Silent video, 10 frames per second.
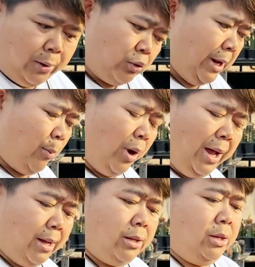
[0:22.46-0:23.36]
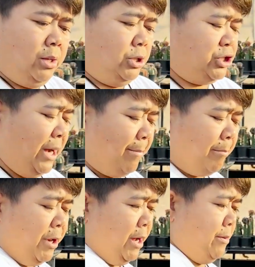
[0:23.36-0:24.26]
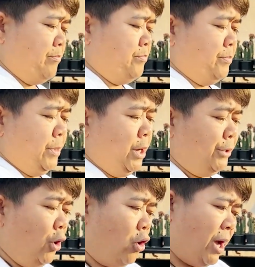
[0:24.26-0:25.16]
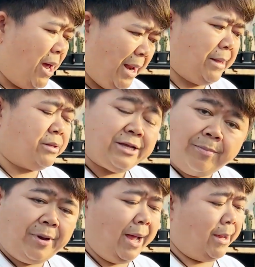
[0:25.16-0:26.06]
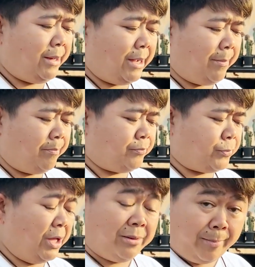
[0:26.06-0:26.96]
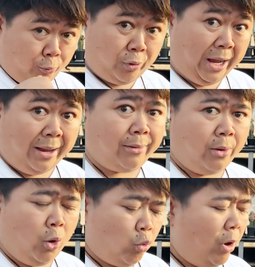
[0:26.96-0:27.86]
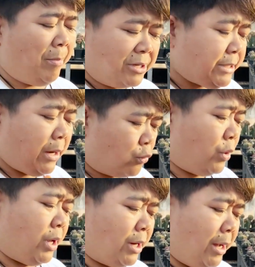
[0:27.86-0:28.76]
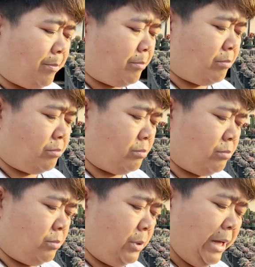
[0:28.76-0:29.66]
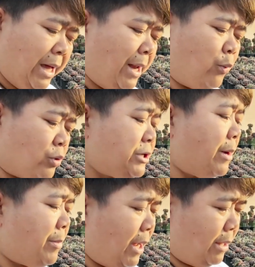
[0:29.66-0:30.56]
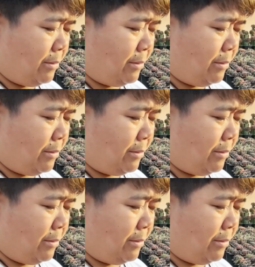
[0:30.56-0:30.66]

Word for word: หลายคนถามว่าชำเนี่ยหน่อแค่ไหนถึงชำได้นะครับถ้าสำหรับหนูนะความมั่นใจของหนูเองนะครับเล็กแค่ไหนหนูก็ทำได้